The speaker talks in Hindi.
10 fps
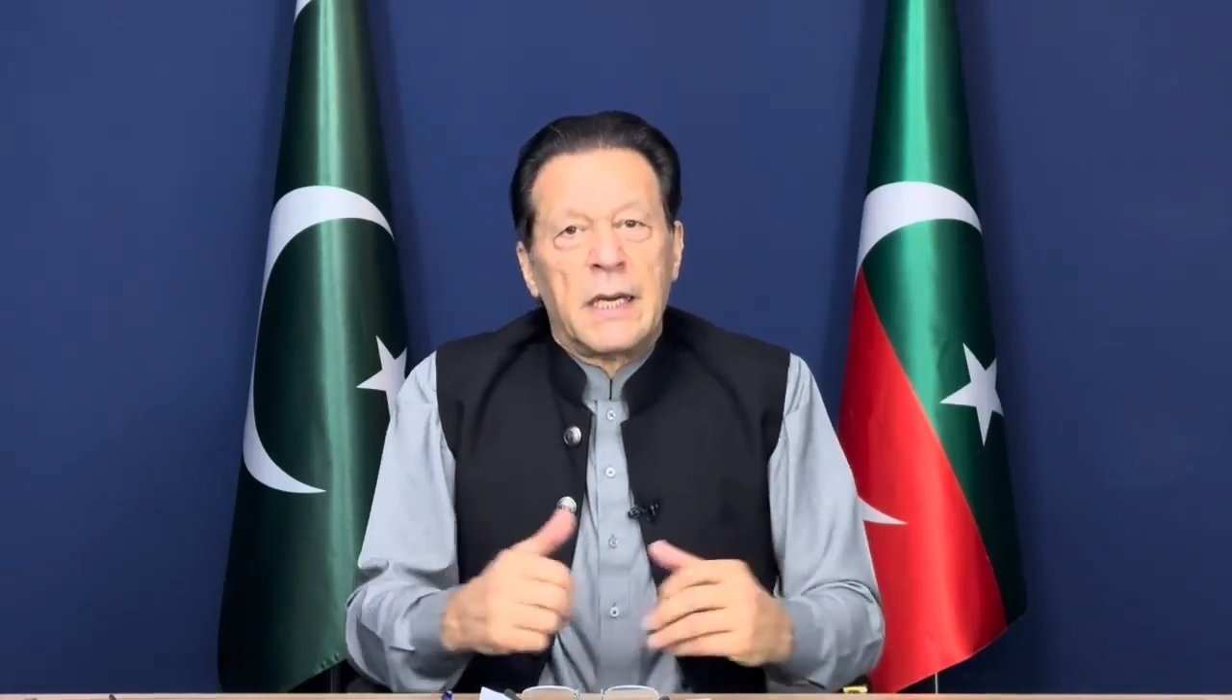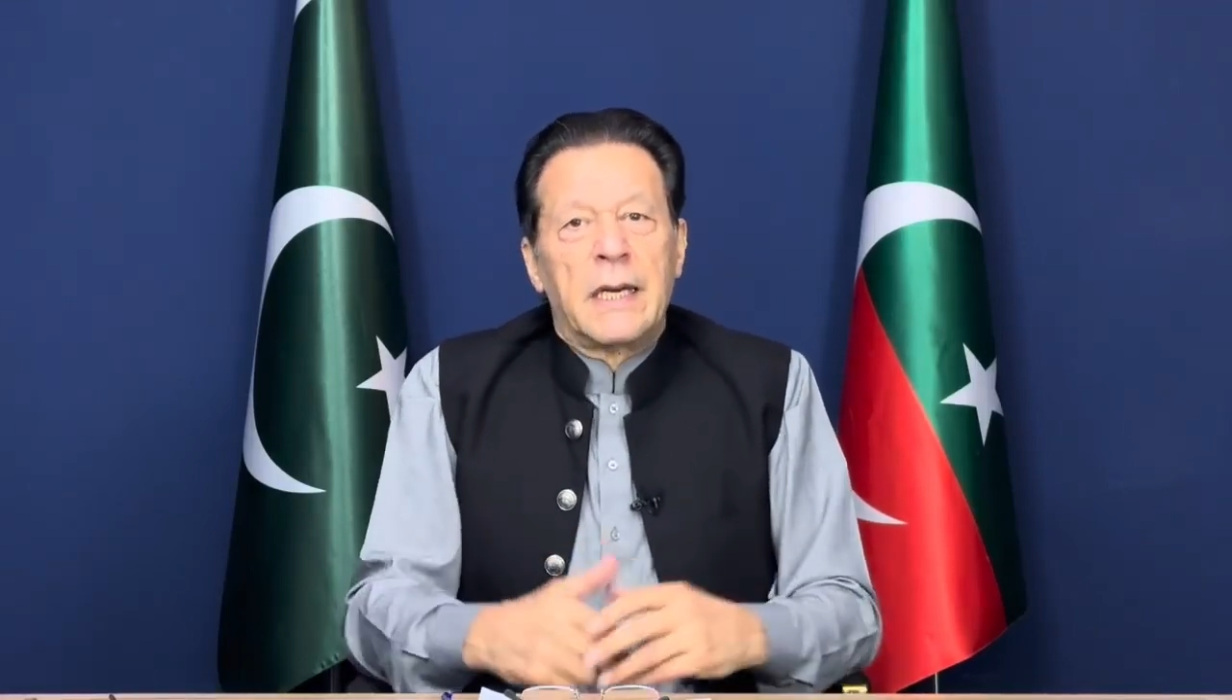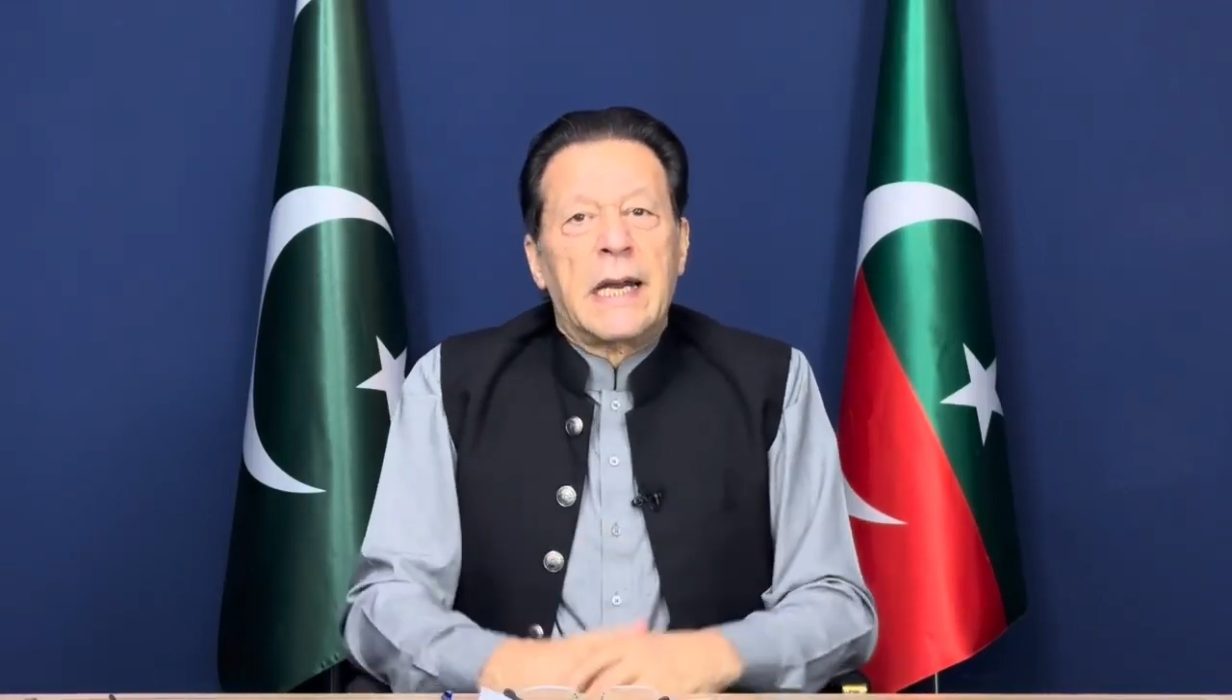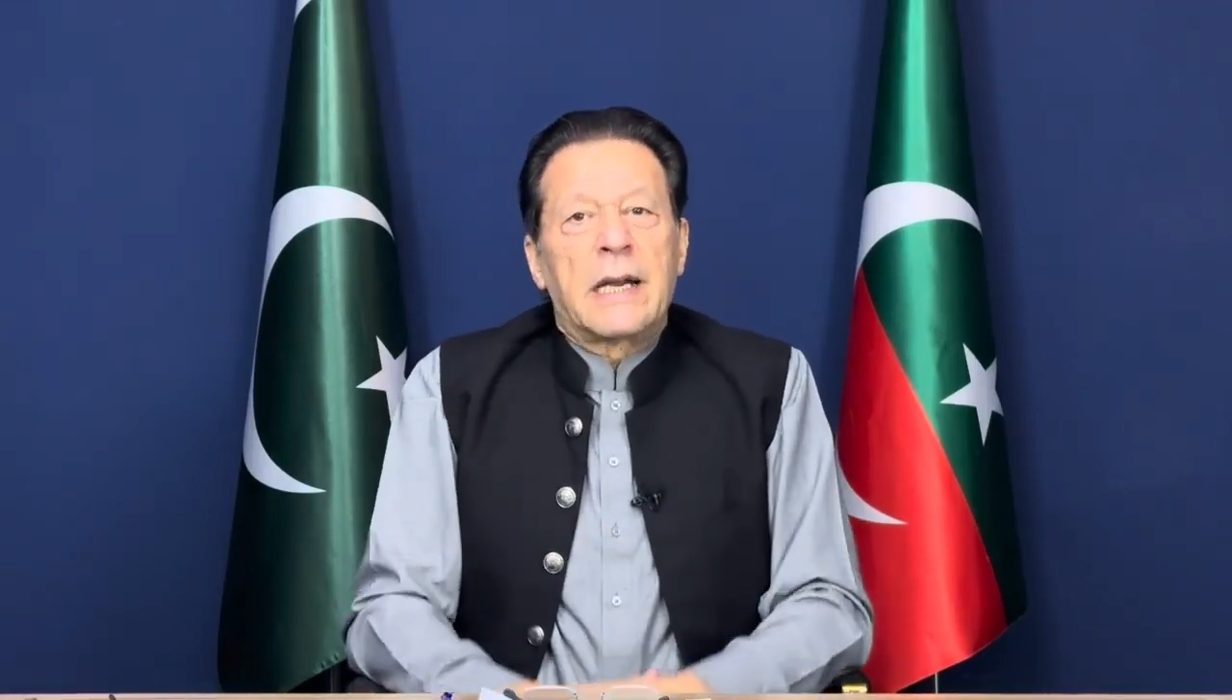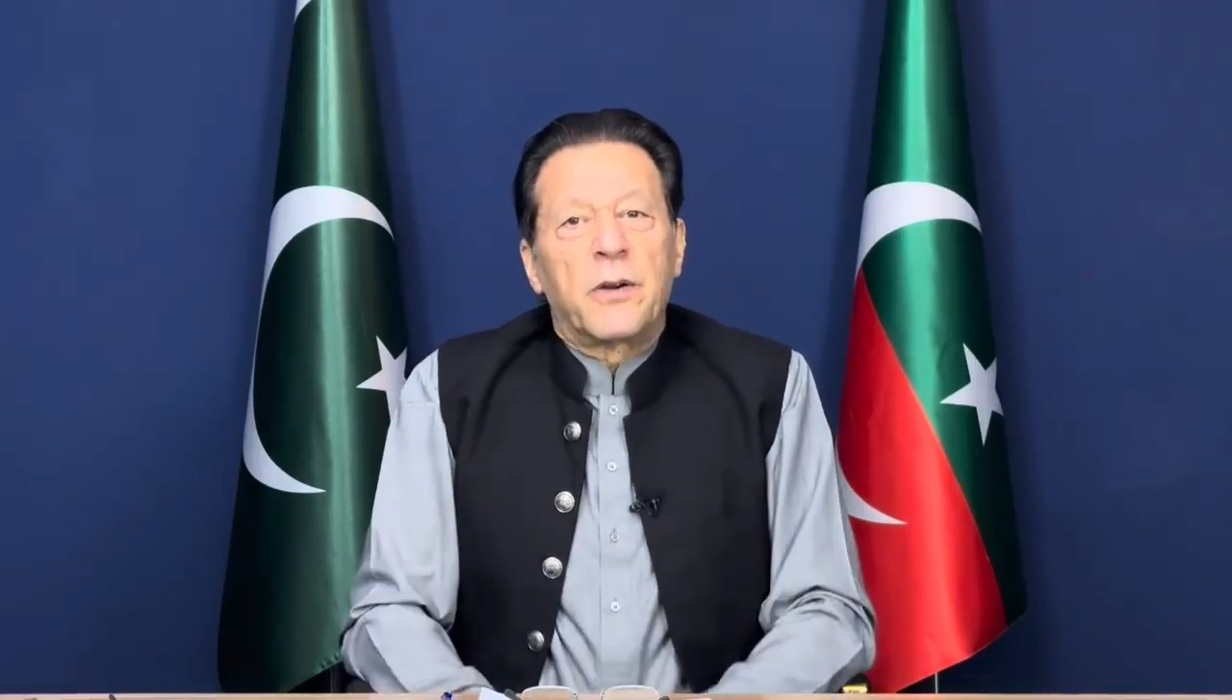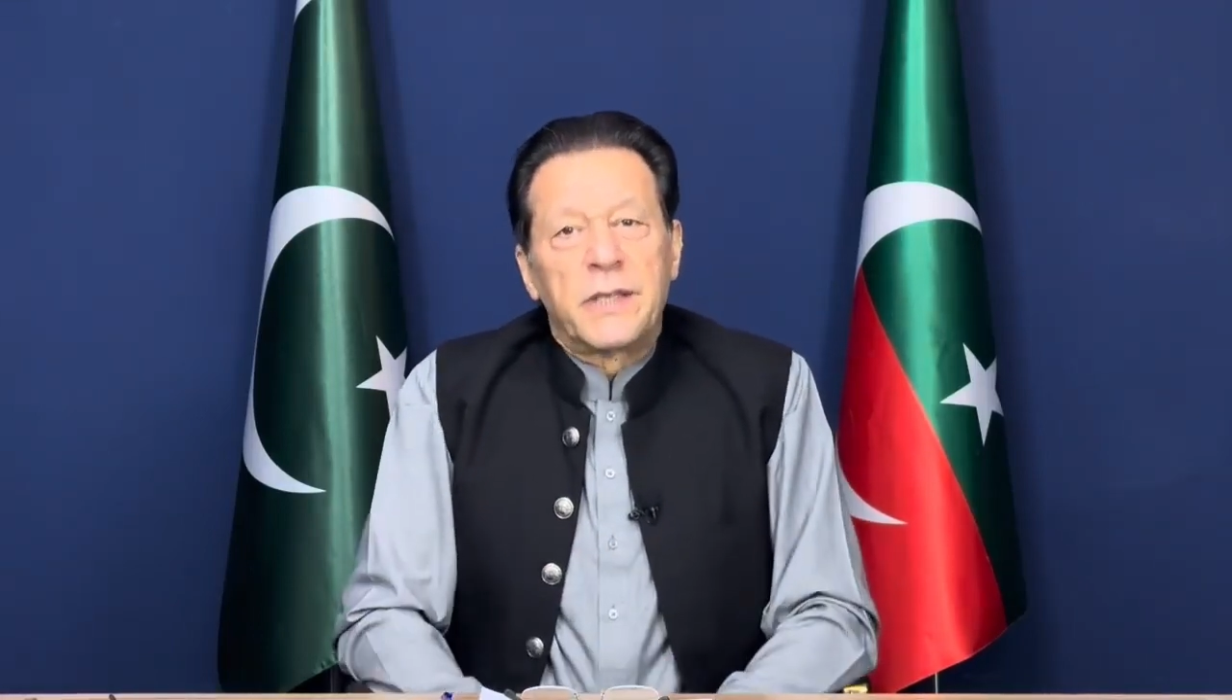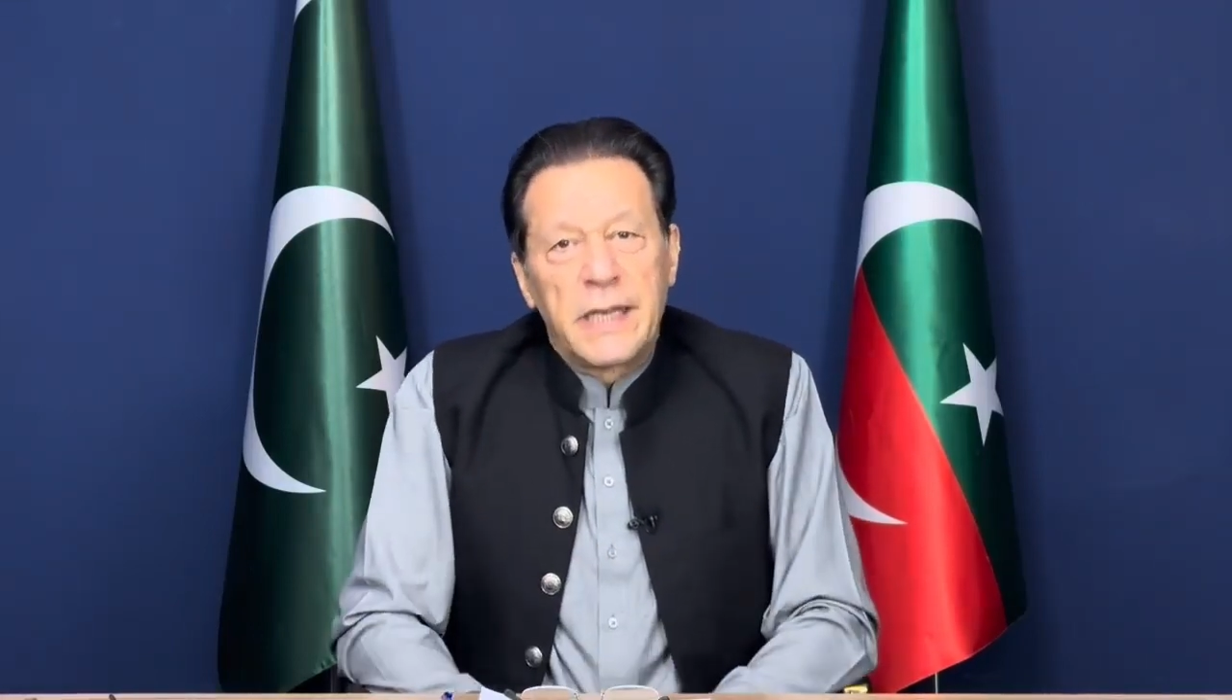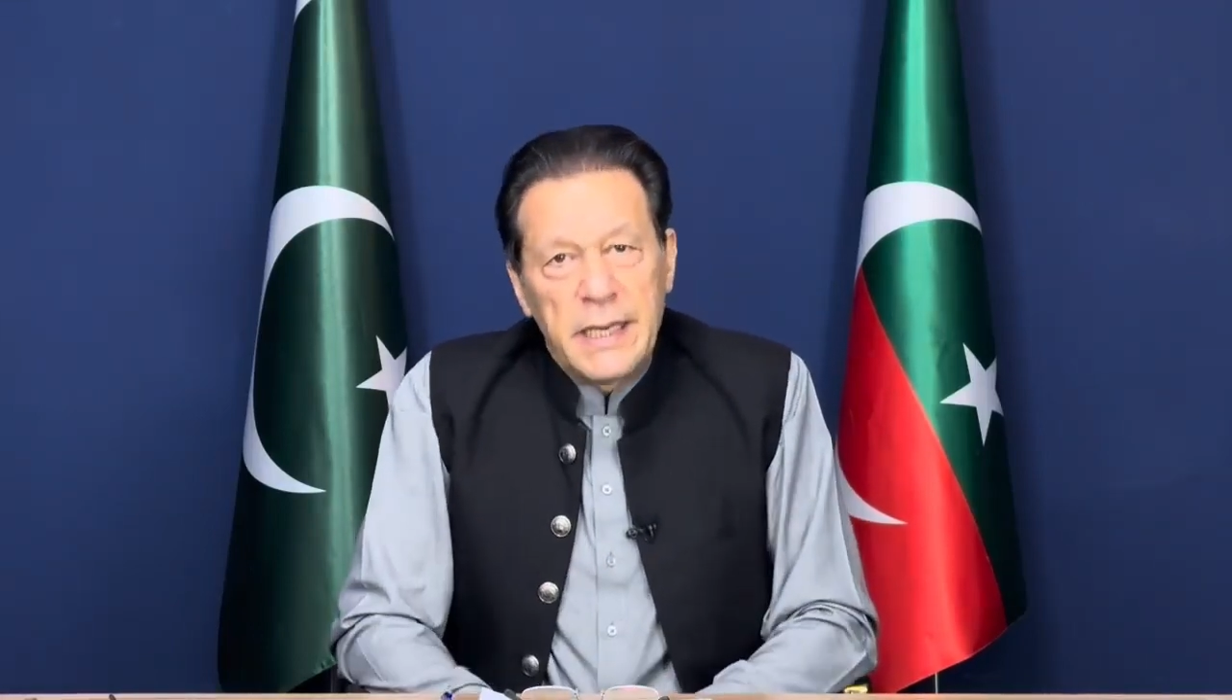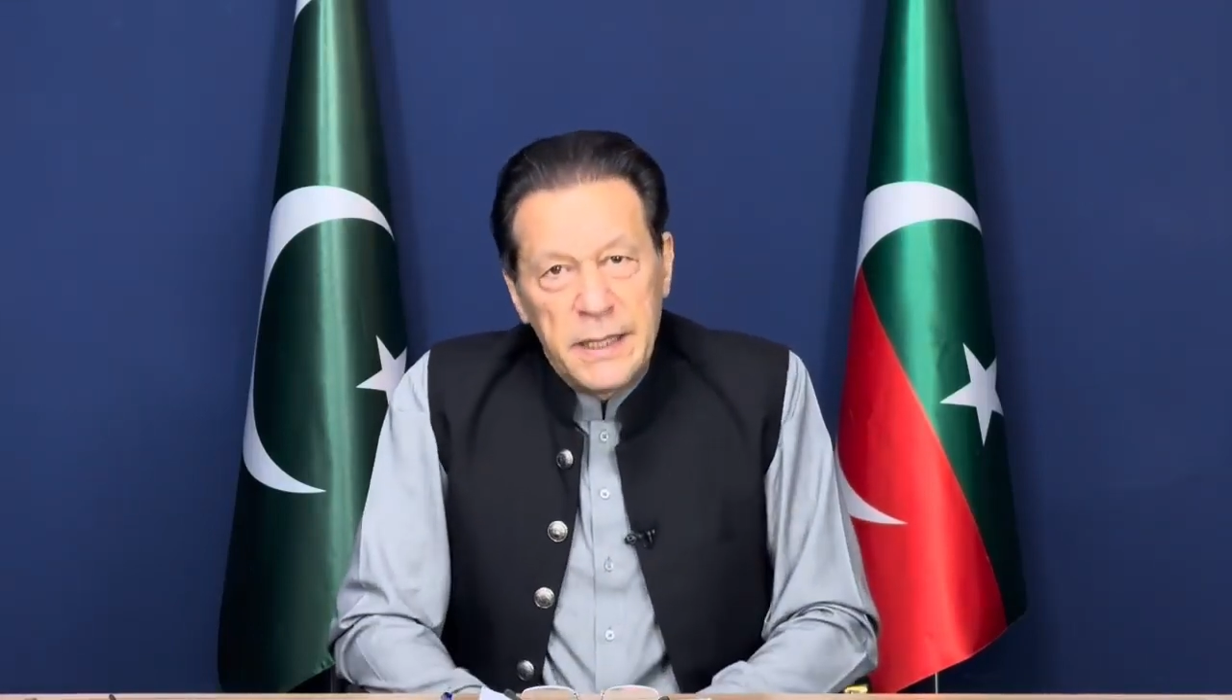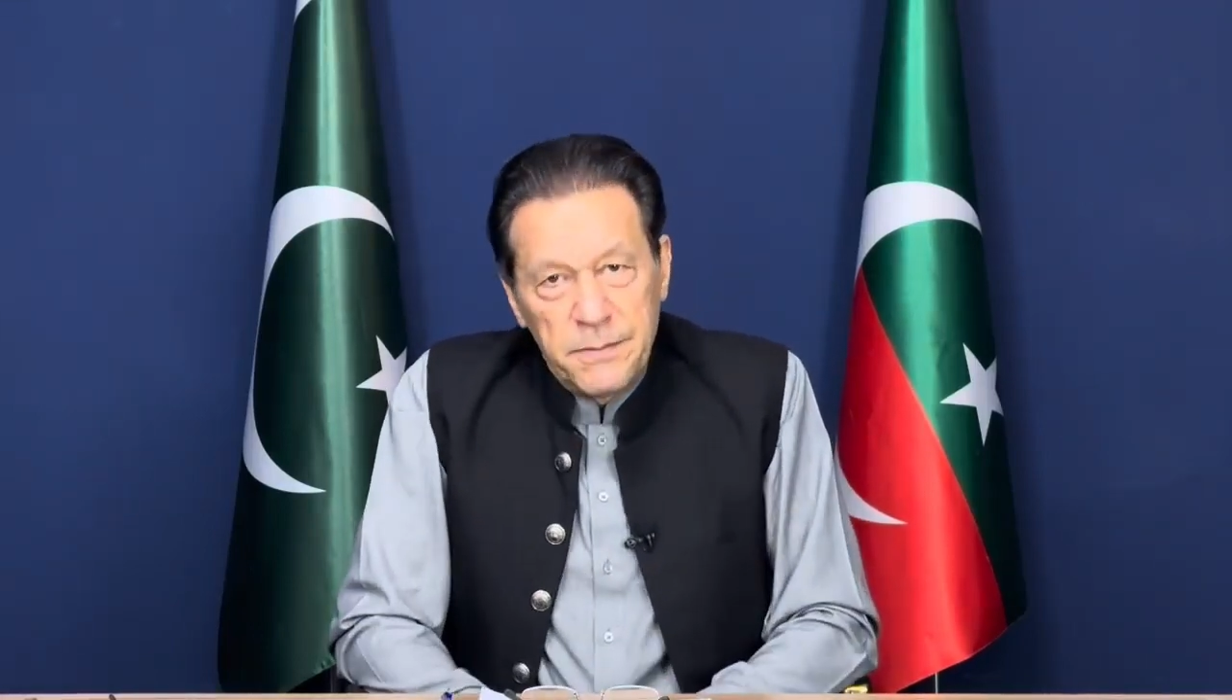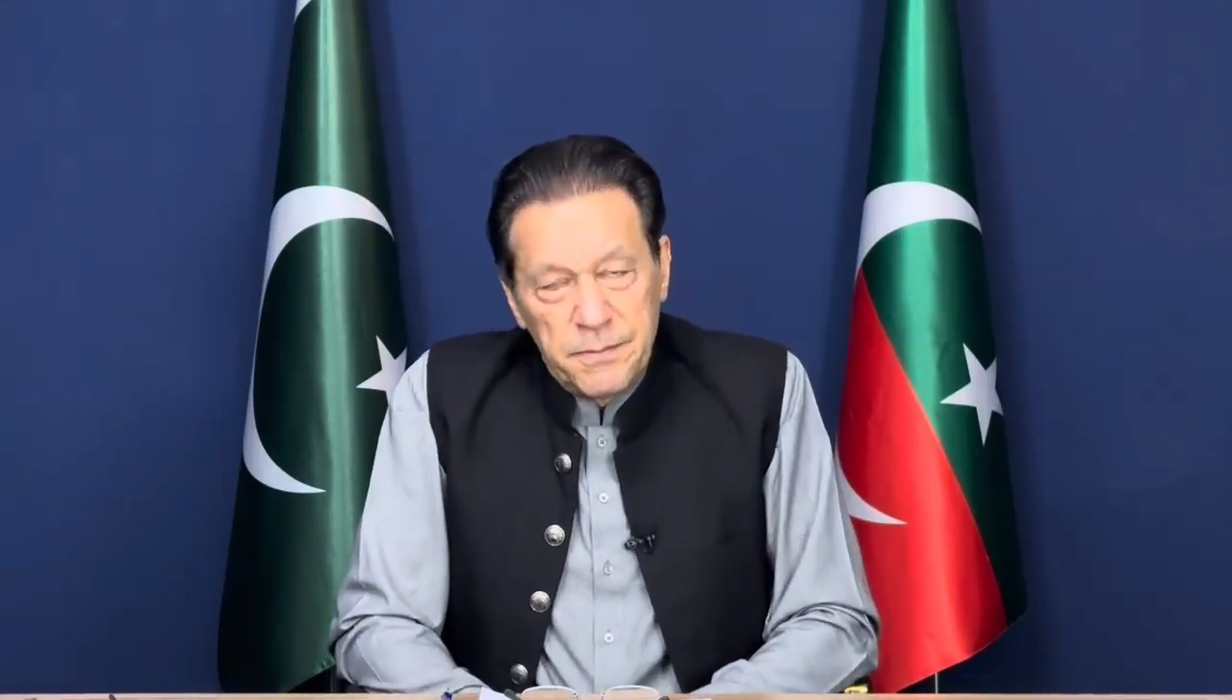रह कौन गया